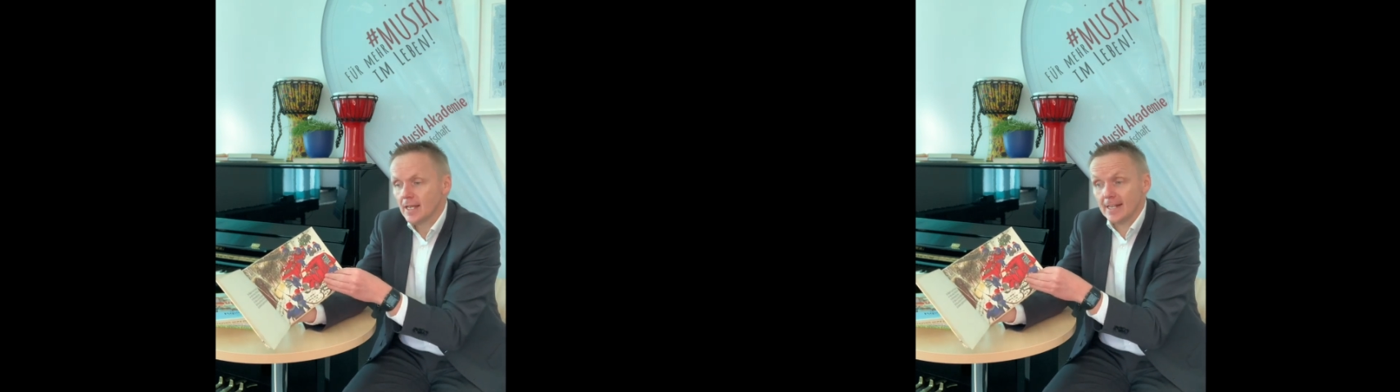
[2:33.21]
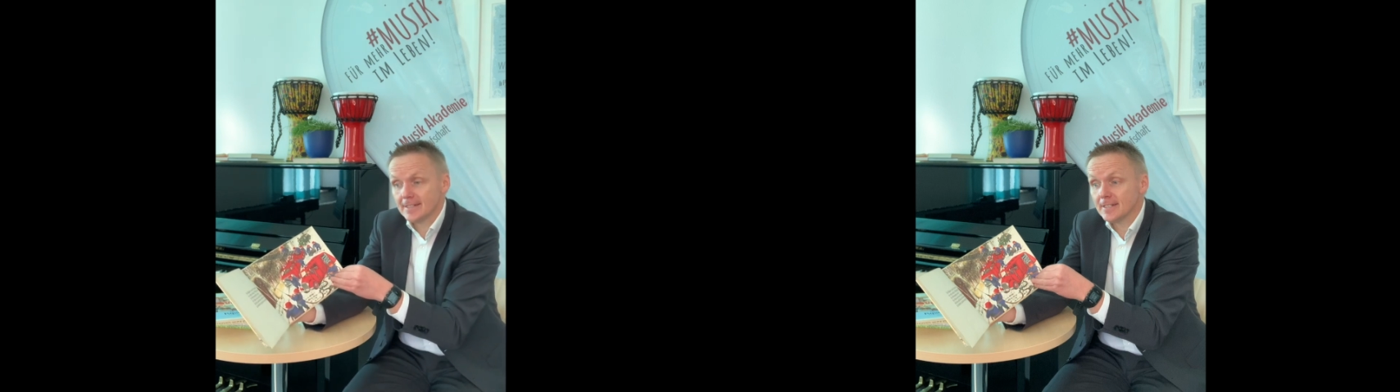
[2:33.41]

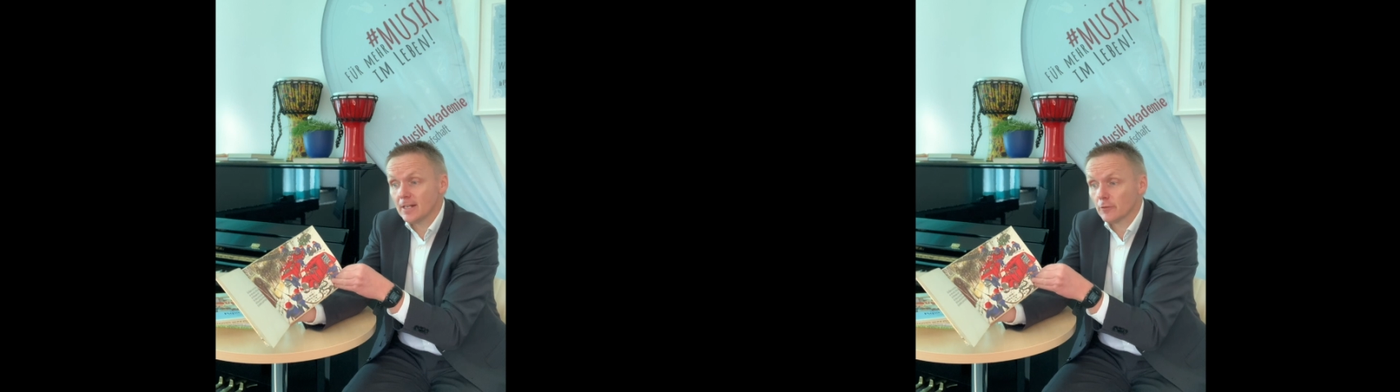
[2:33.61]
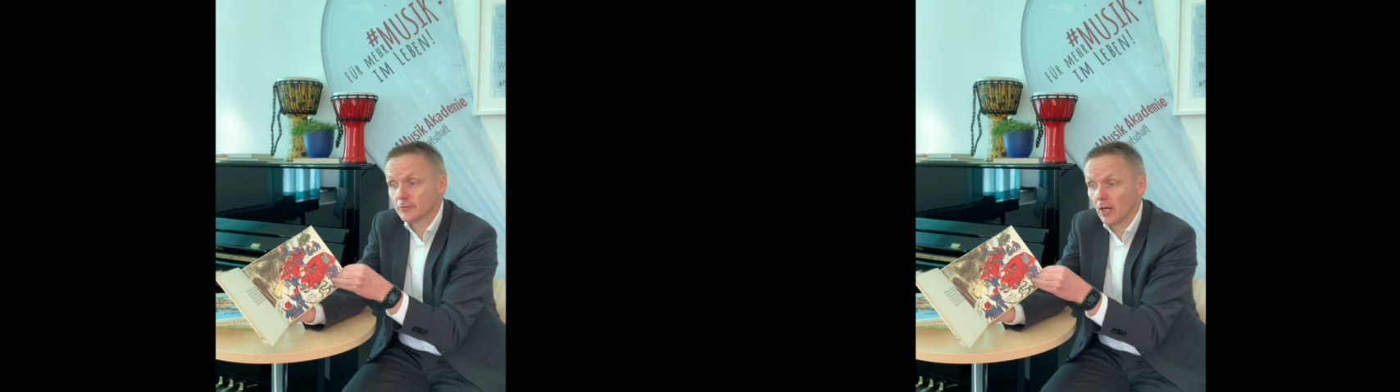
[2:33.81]
hält ihn
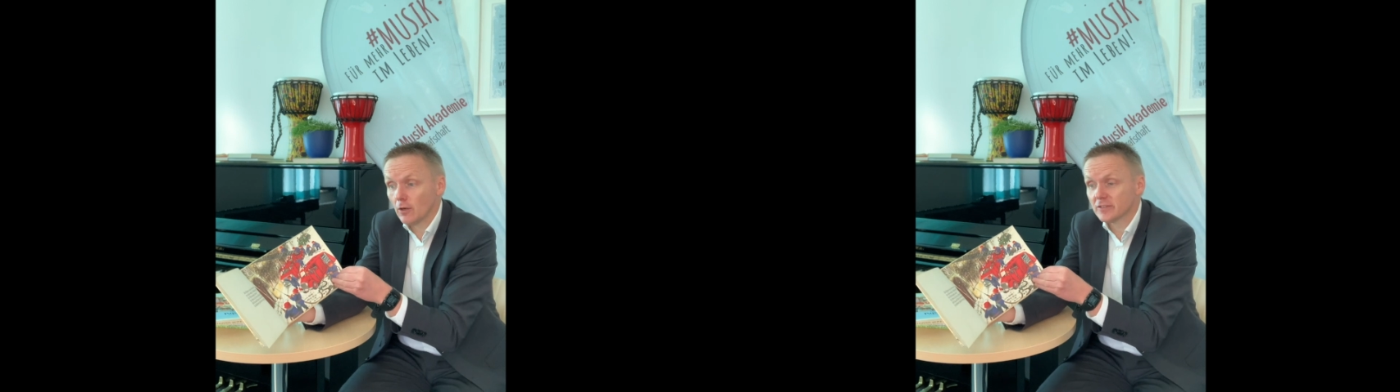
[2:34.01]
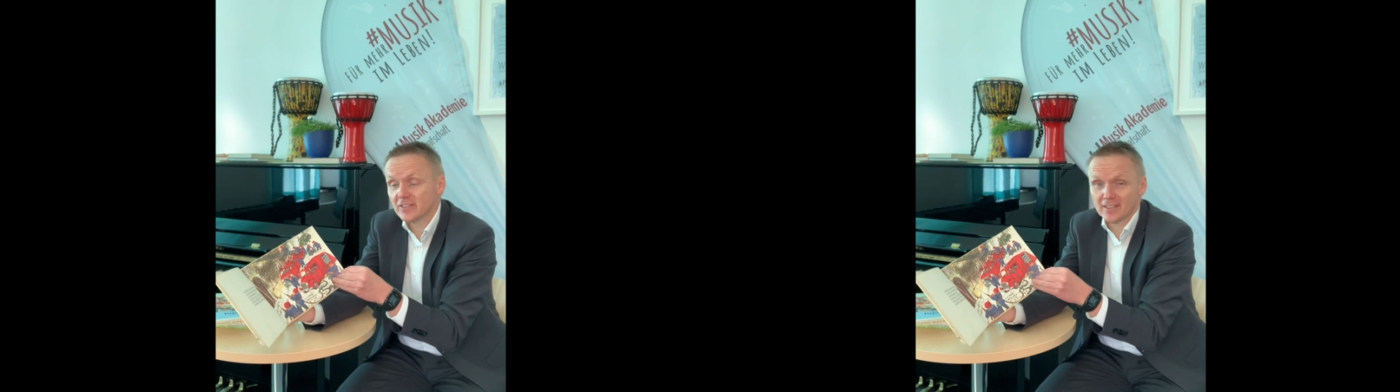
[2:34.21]
aufs
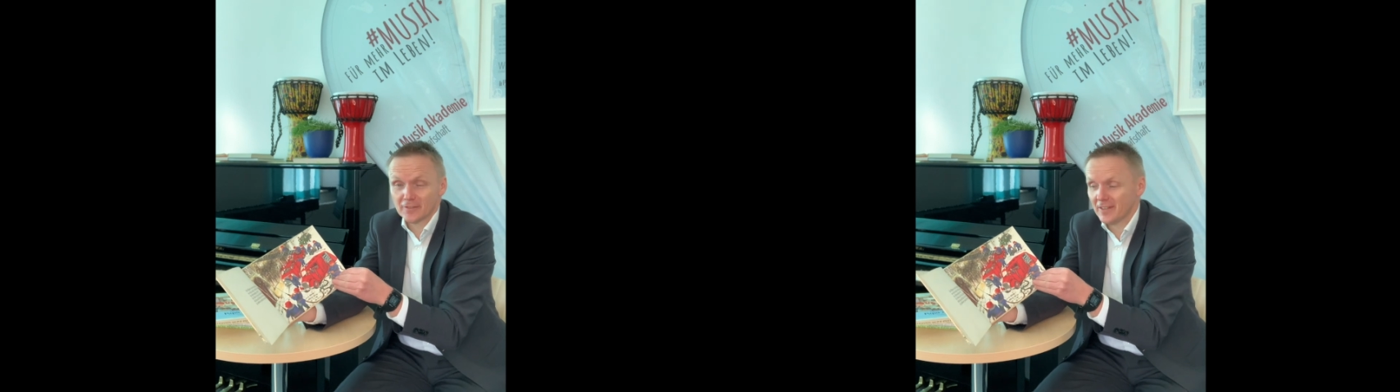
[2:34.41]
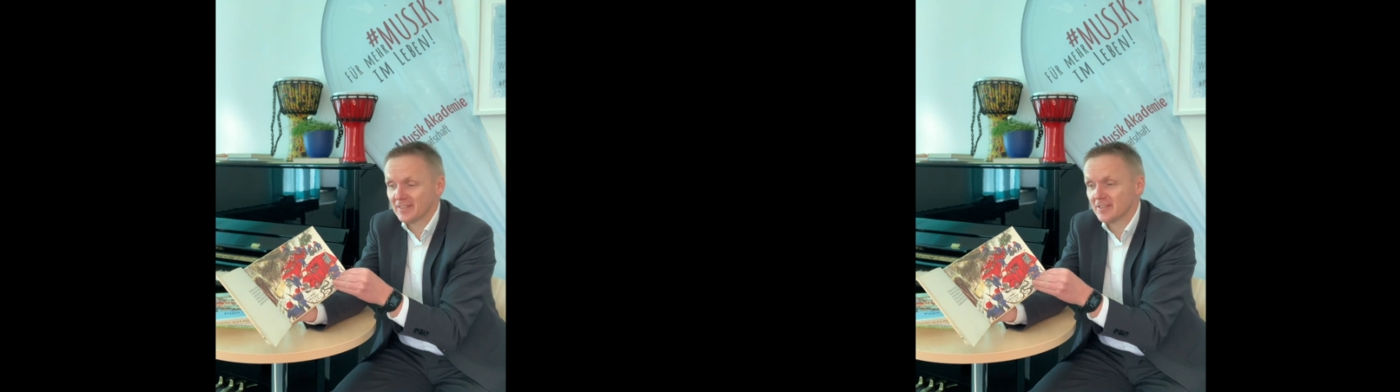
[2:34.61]
Haus,
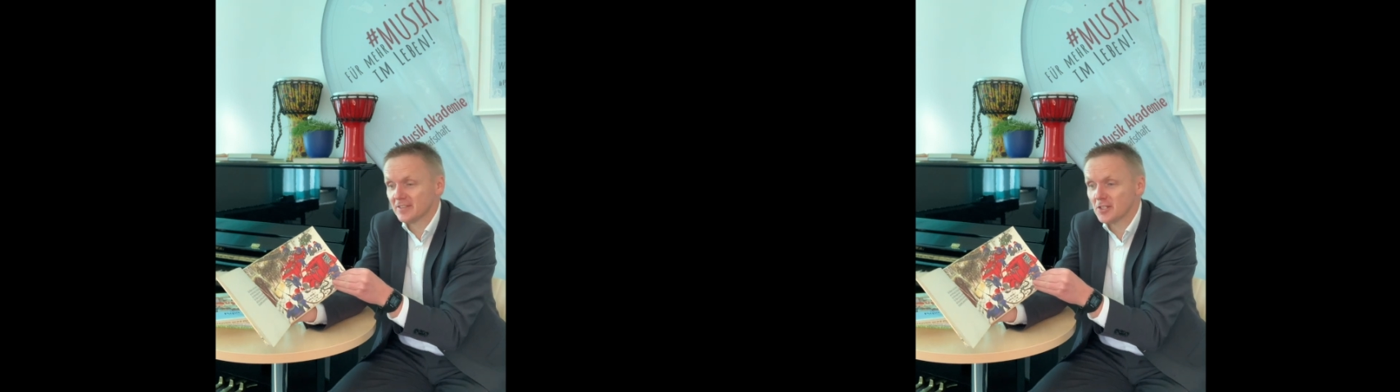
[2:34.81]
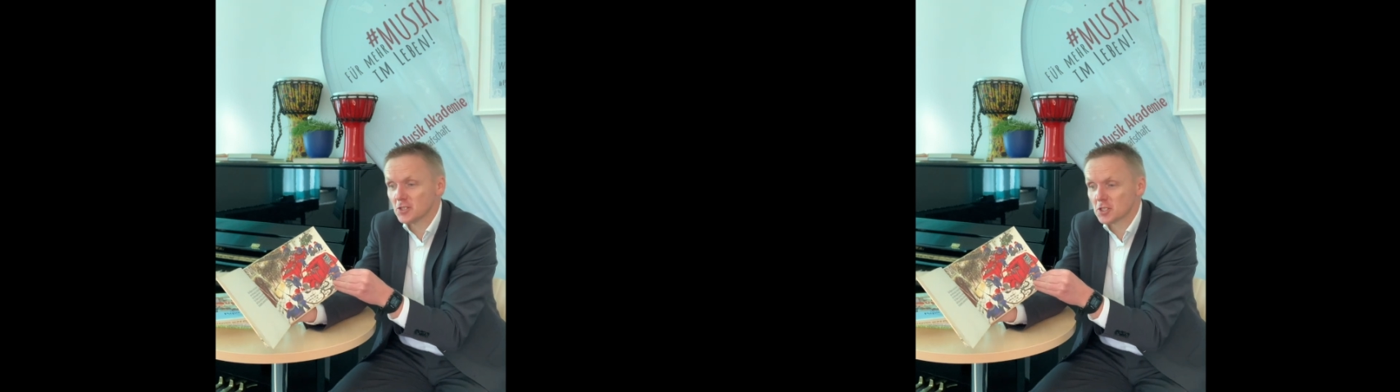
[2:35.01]
das Wasser
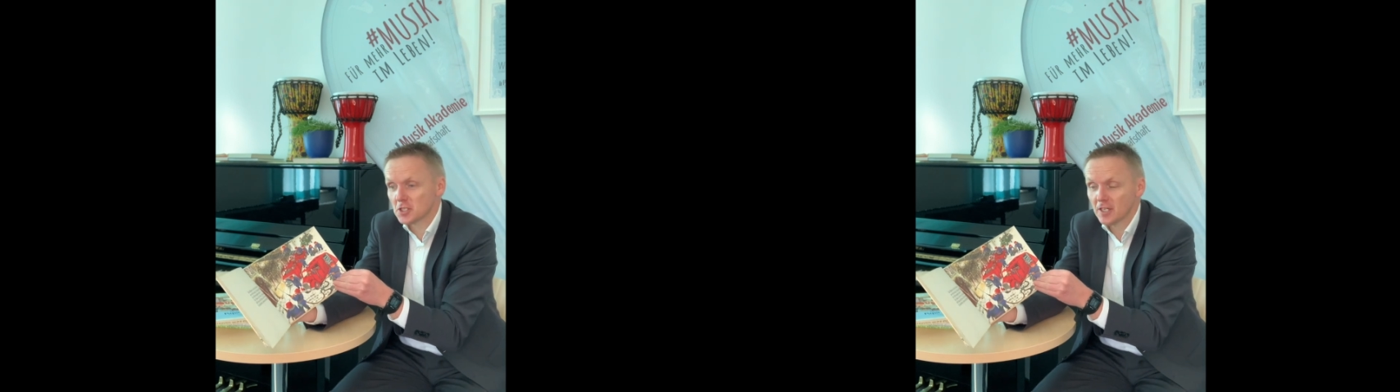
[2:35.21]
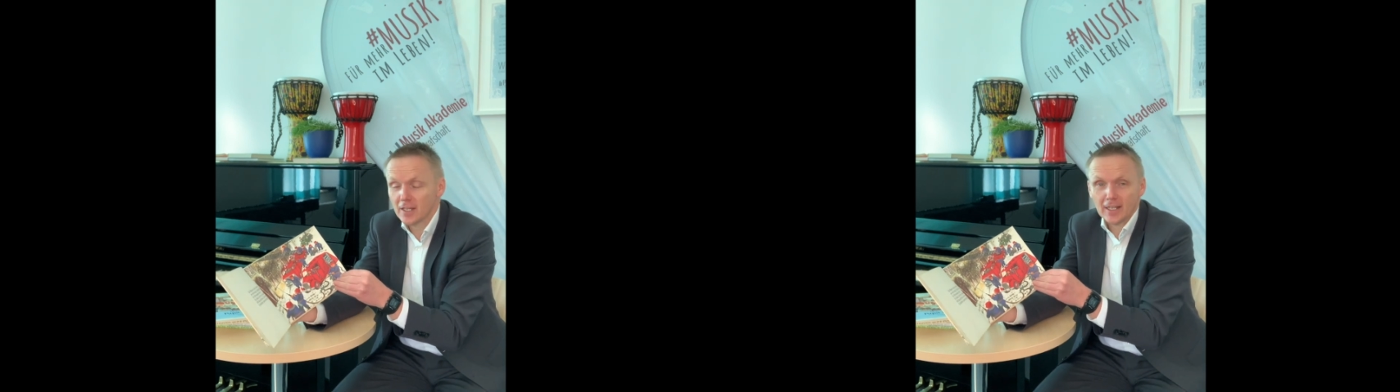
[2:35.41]
zischt,